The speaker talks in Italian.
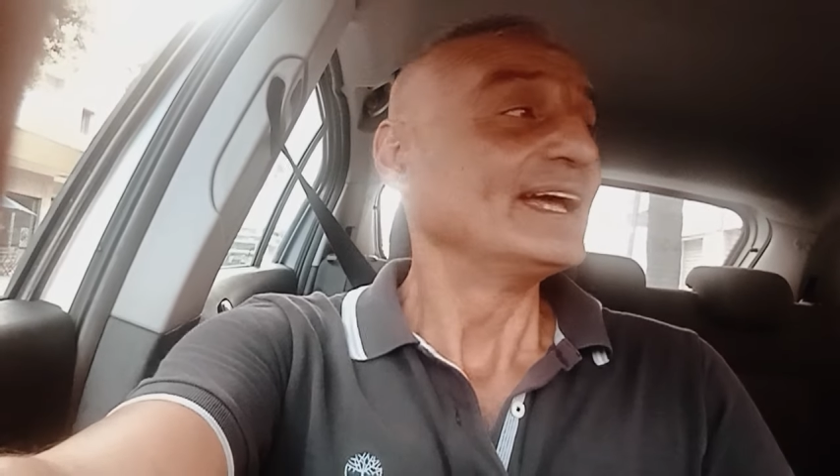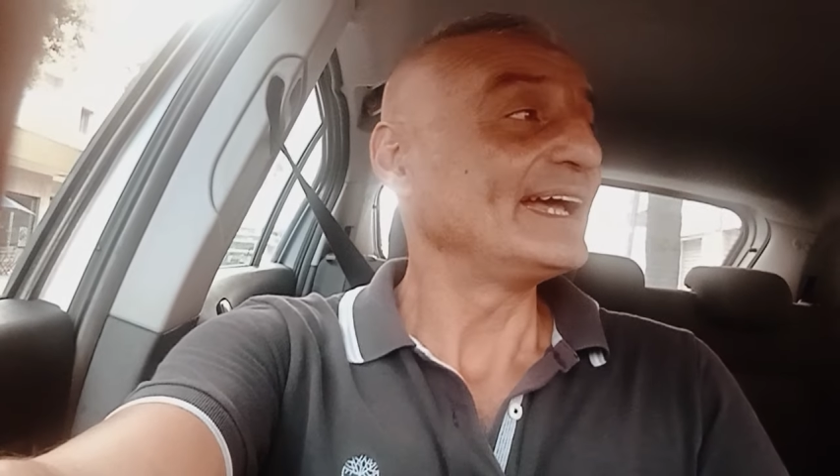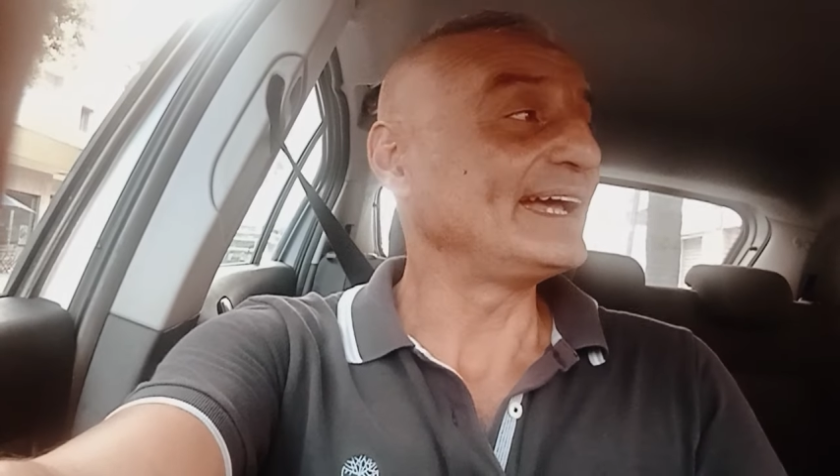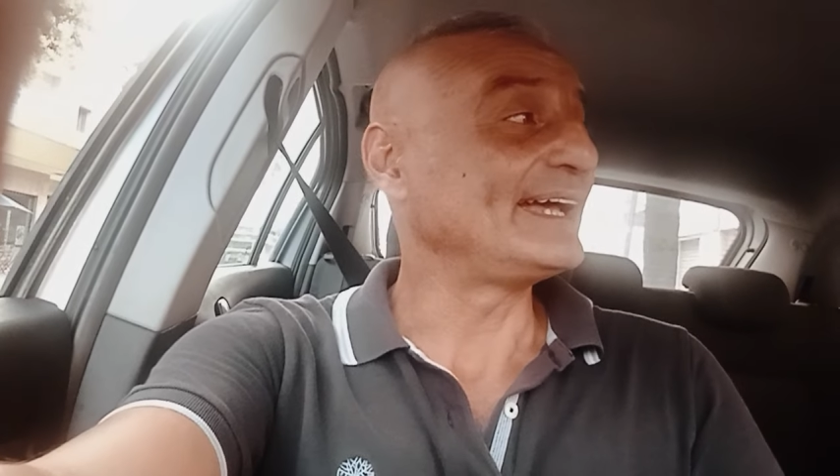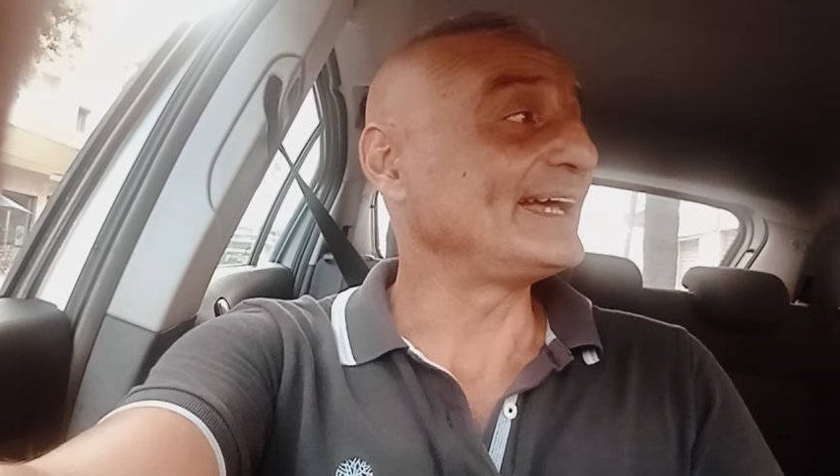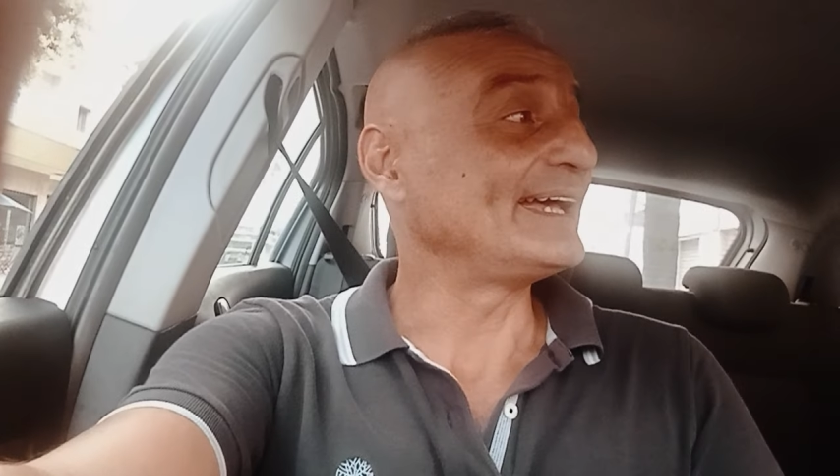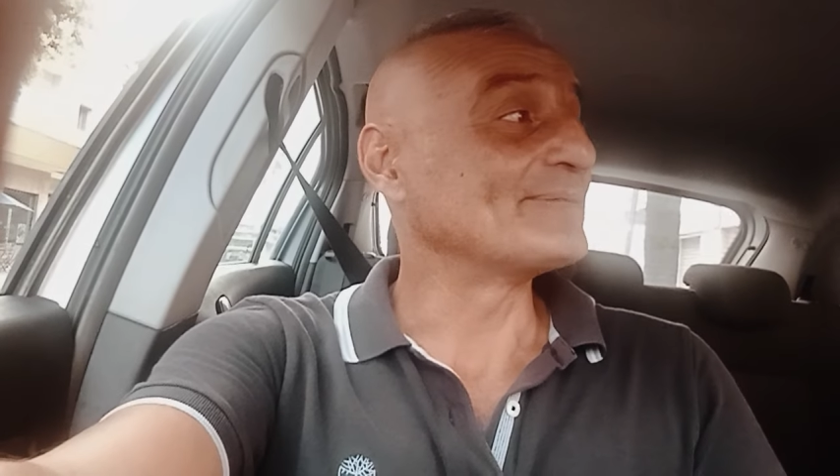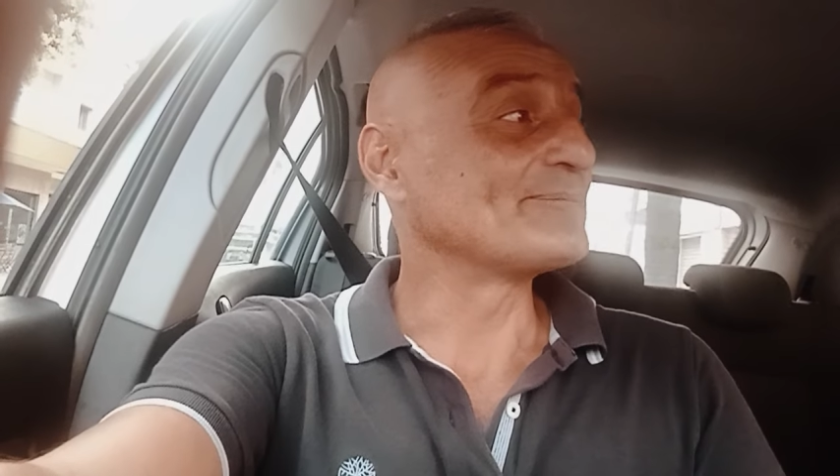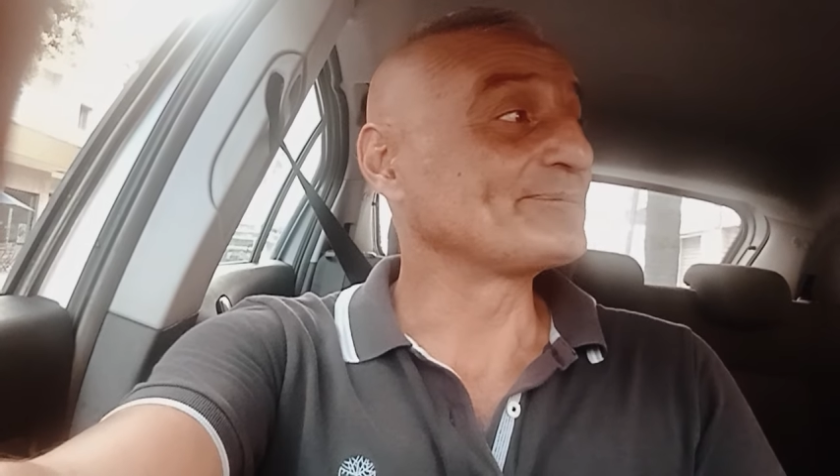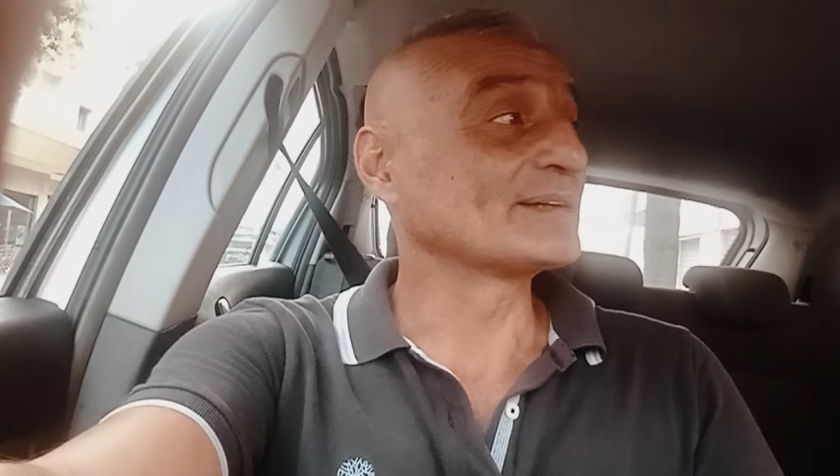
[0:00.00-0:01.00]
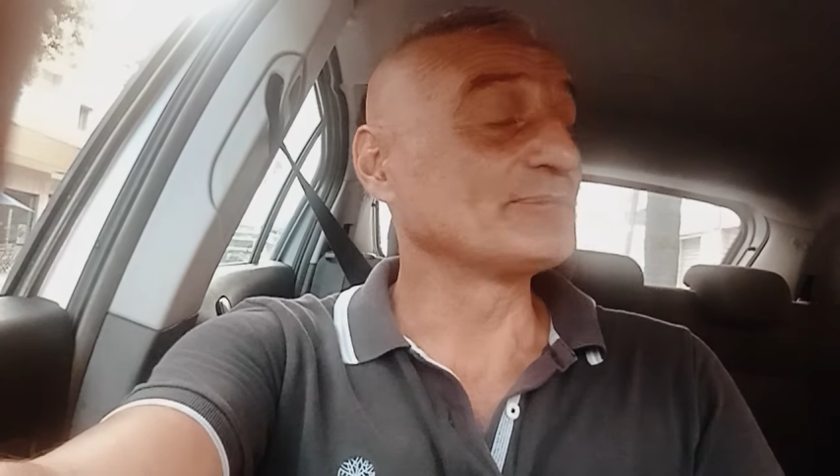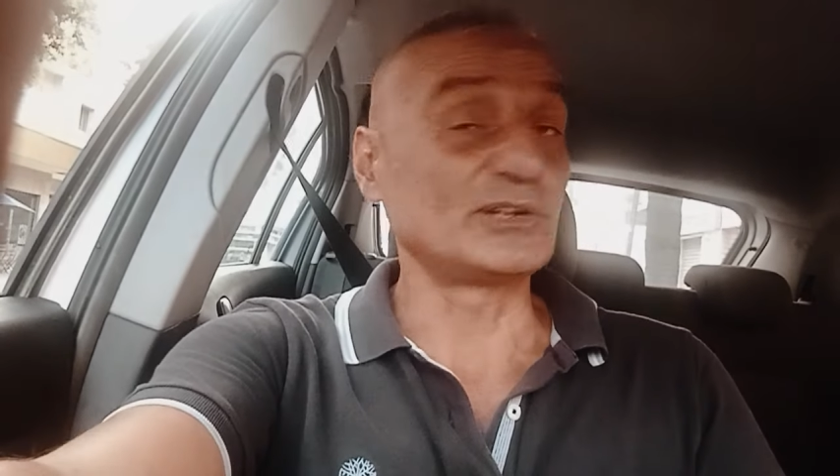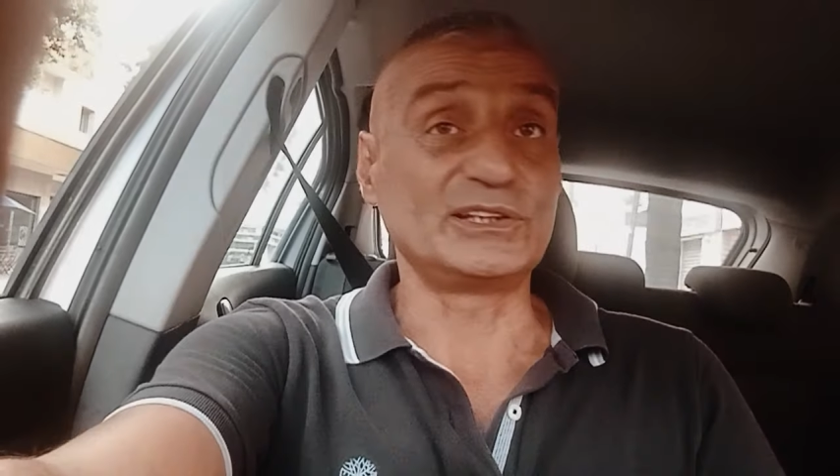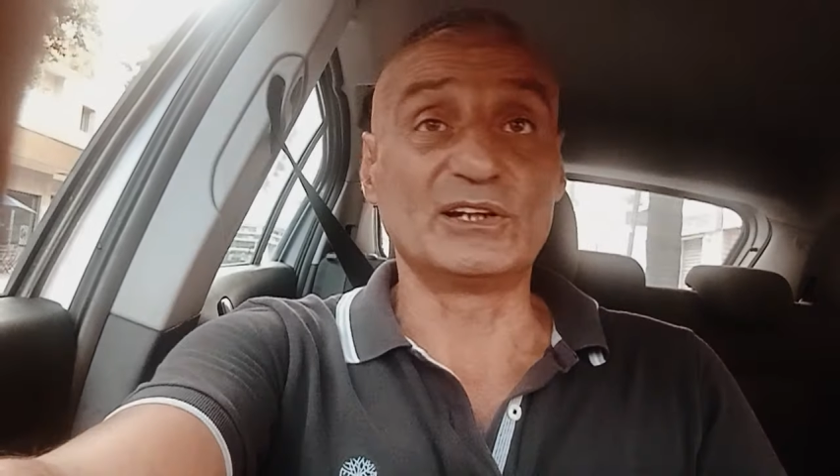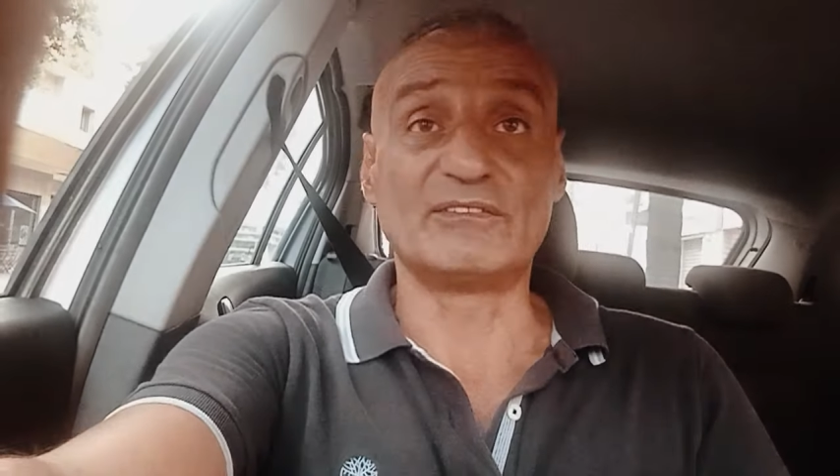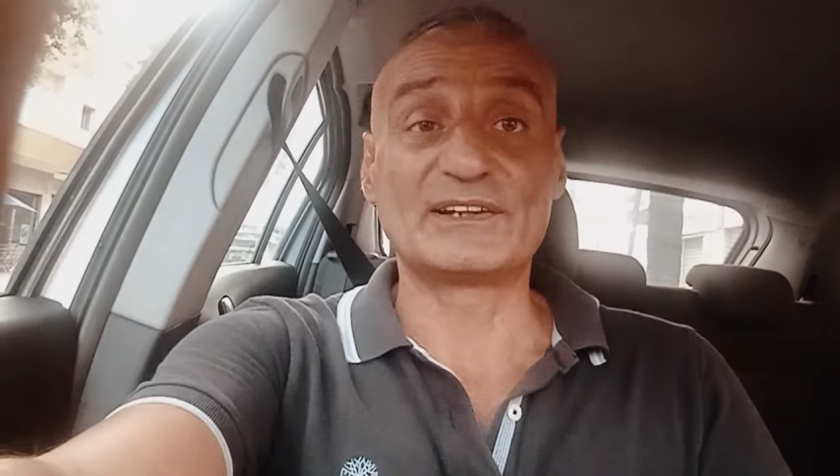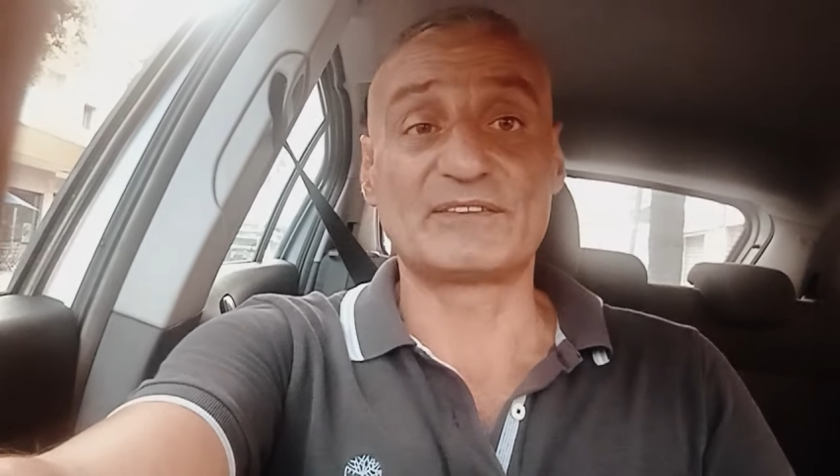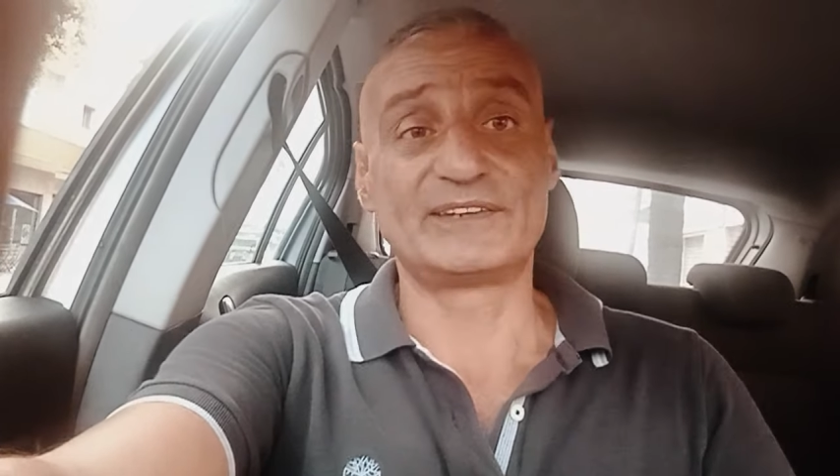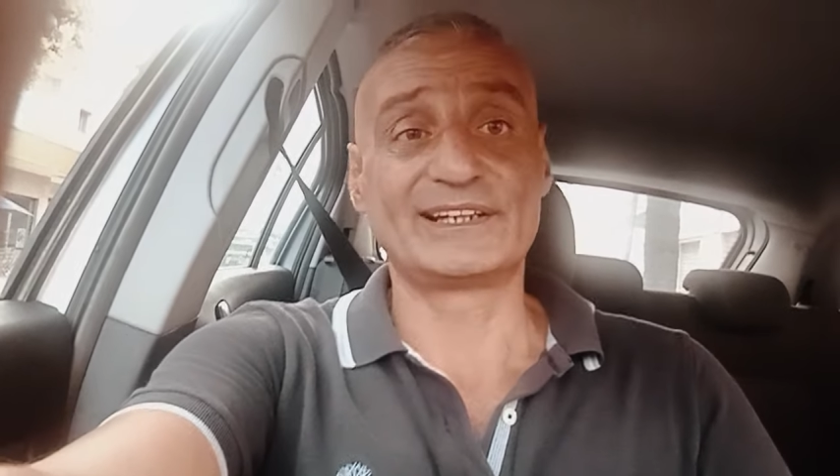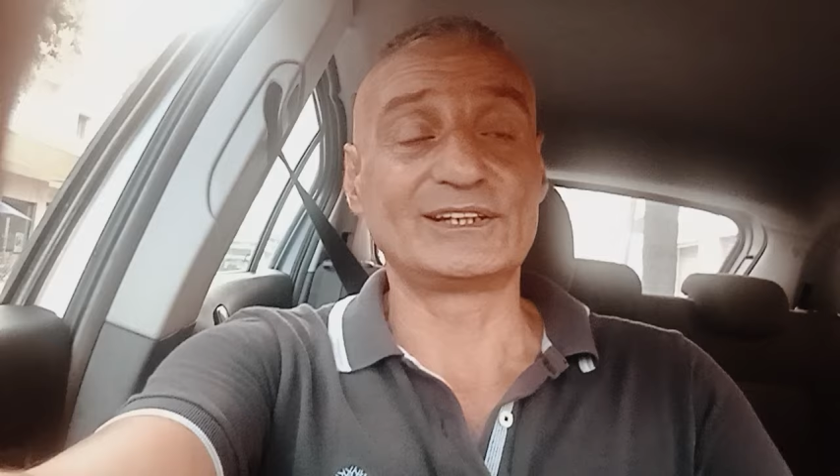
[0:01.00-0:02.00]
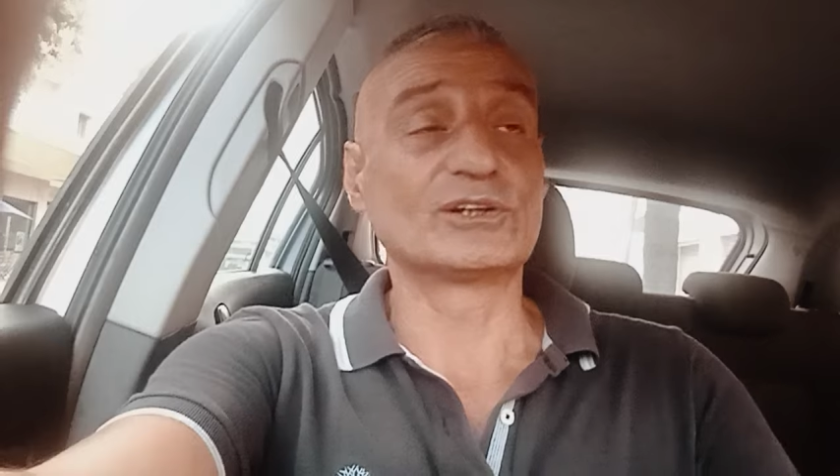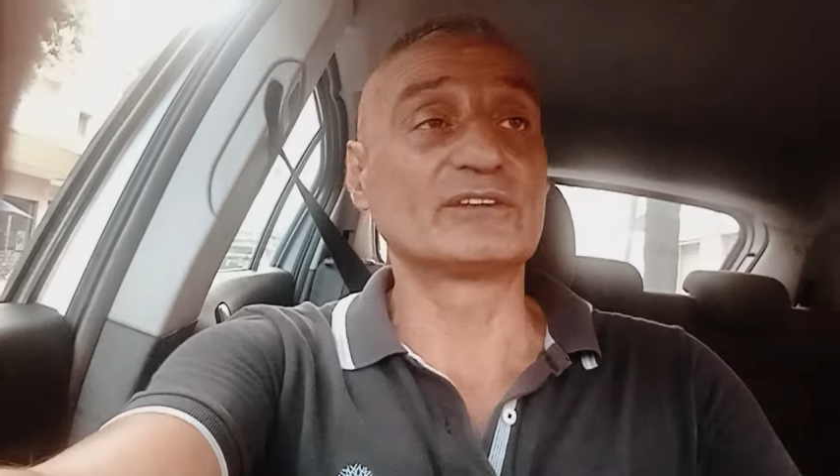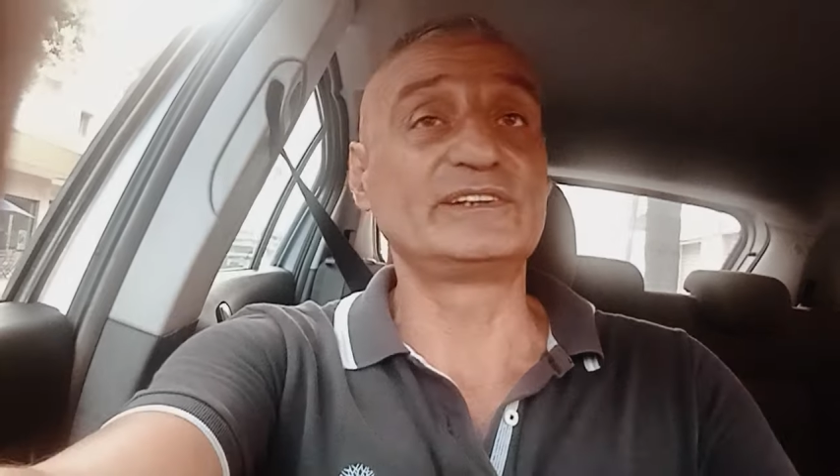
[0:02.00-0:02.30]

e ehm, poi io vado a vedere i loro